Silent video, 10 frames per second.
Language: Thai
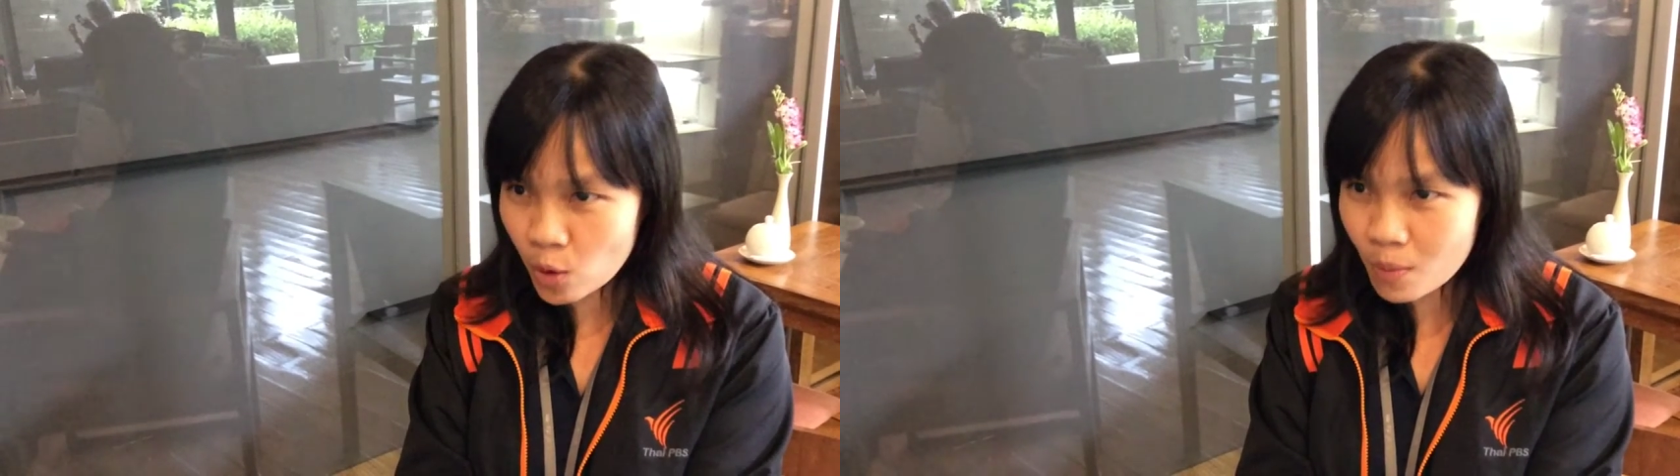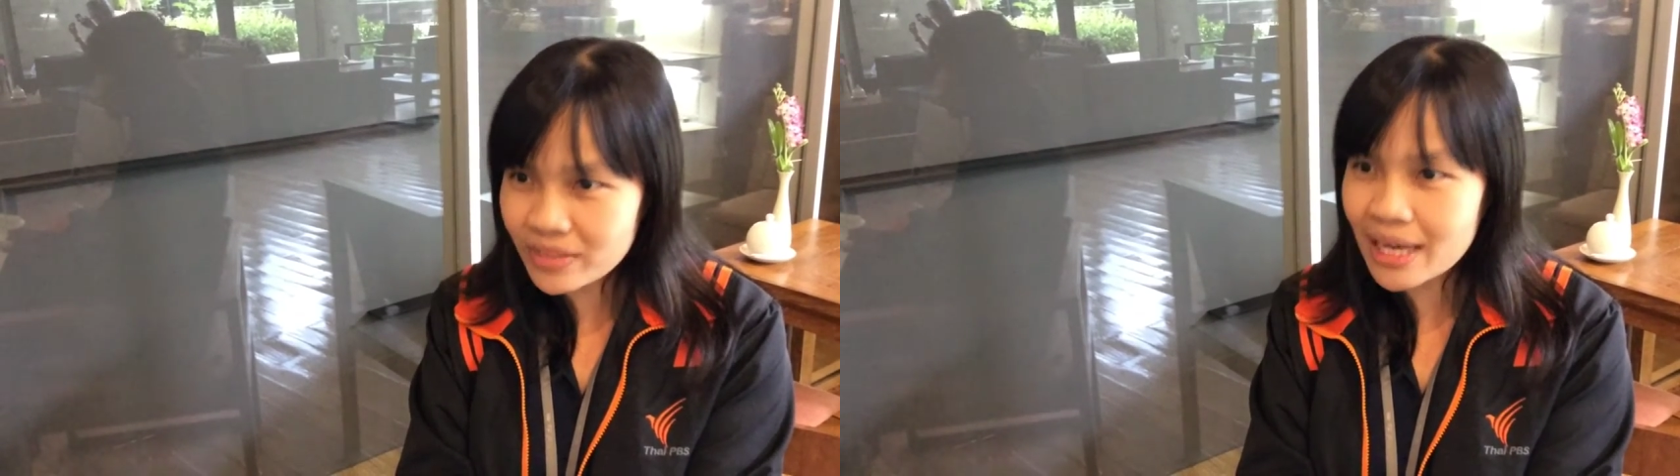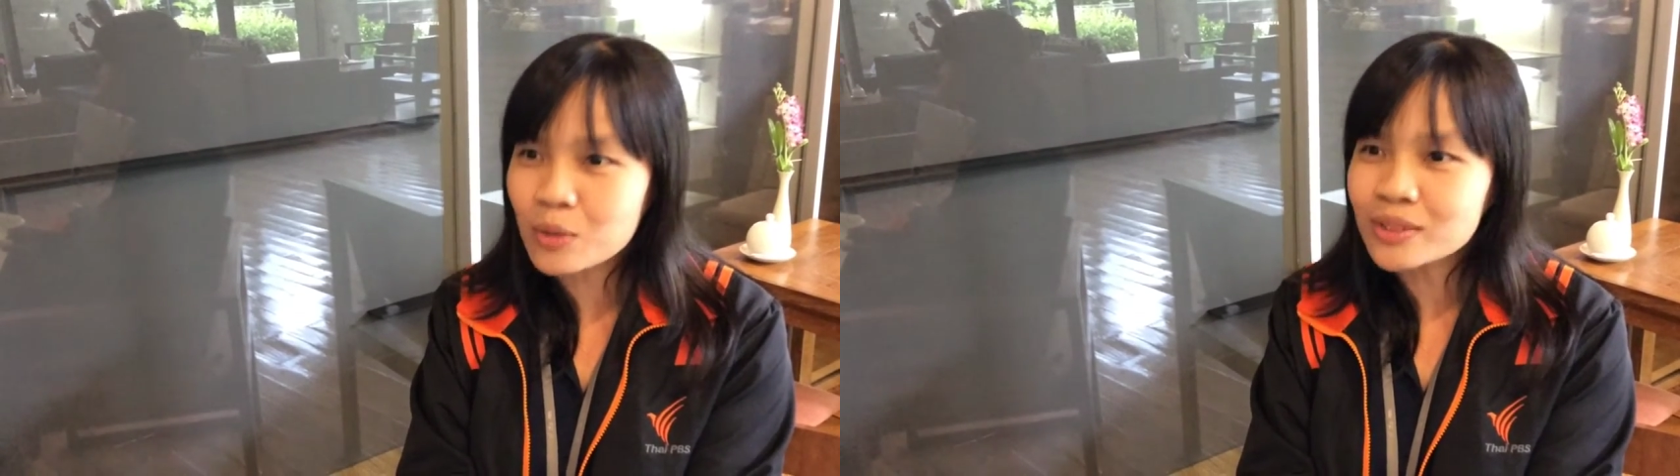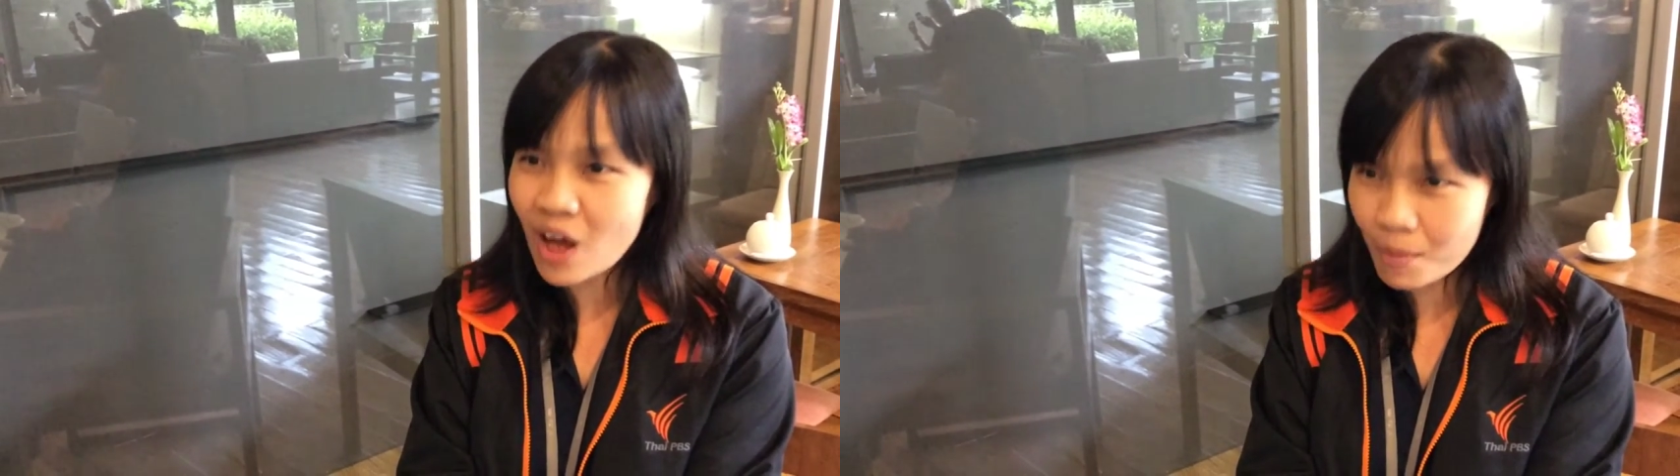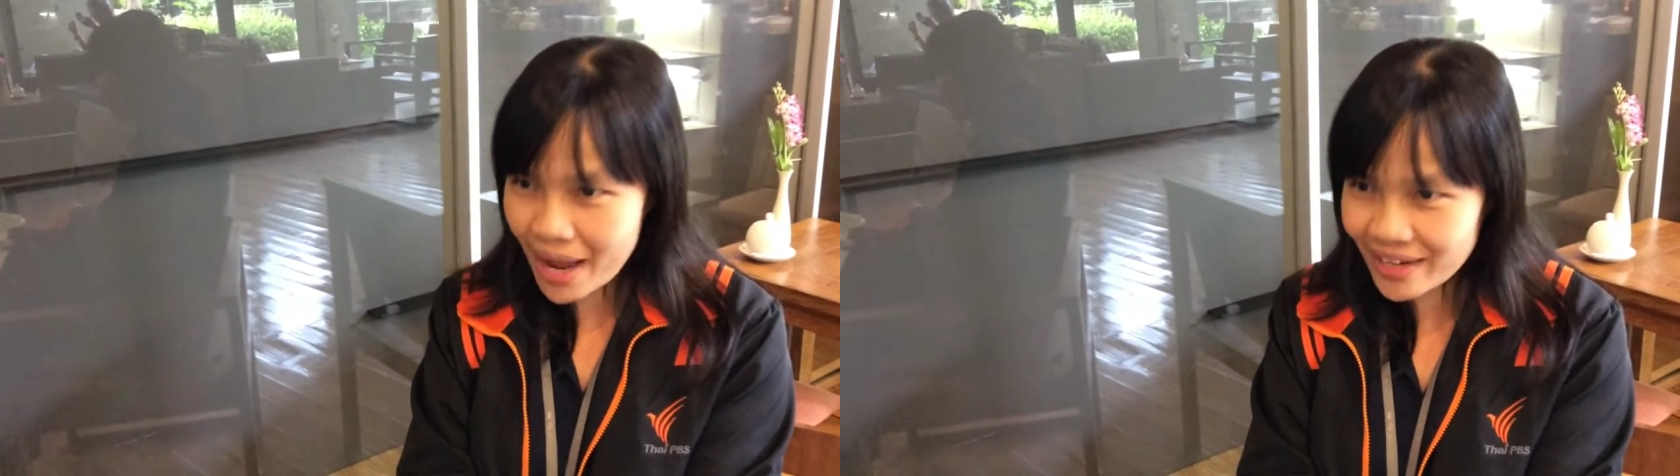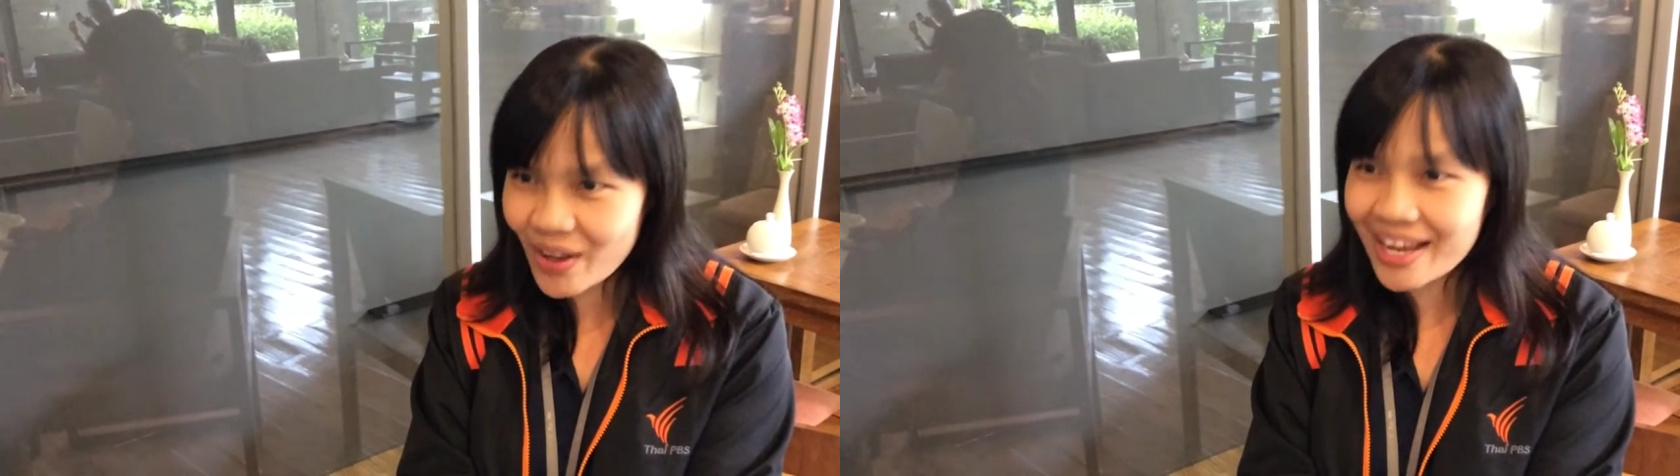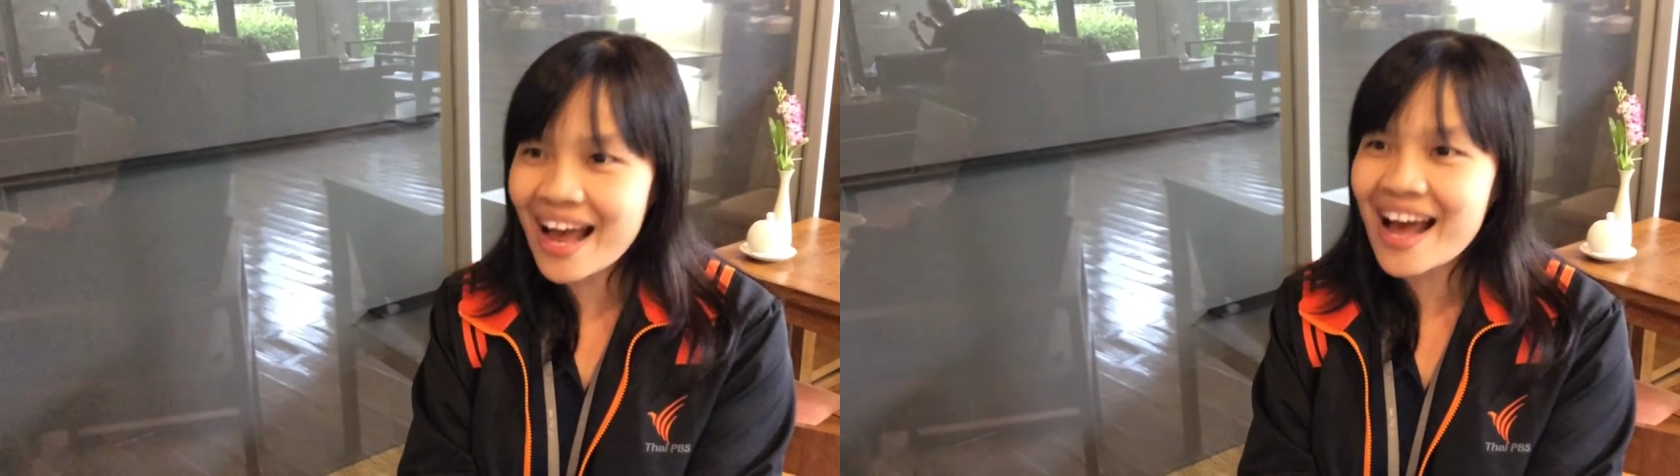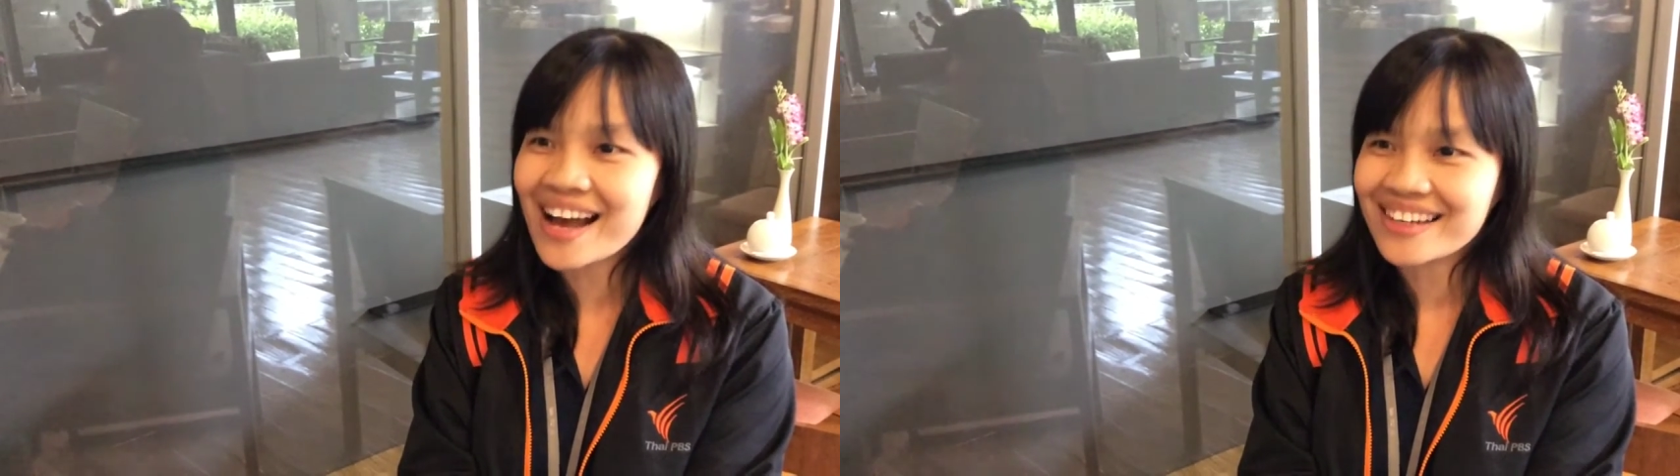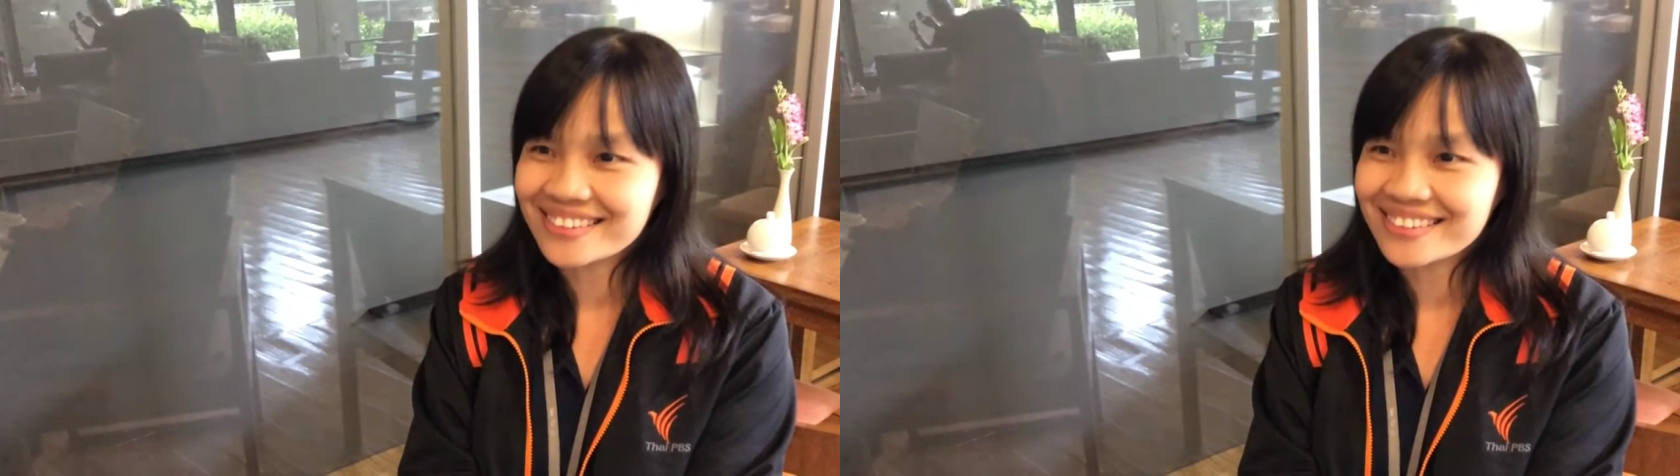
รมในรุ่นต่อไปหน่อยค่ะ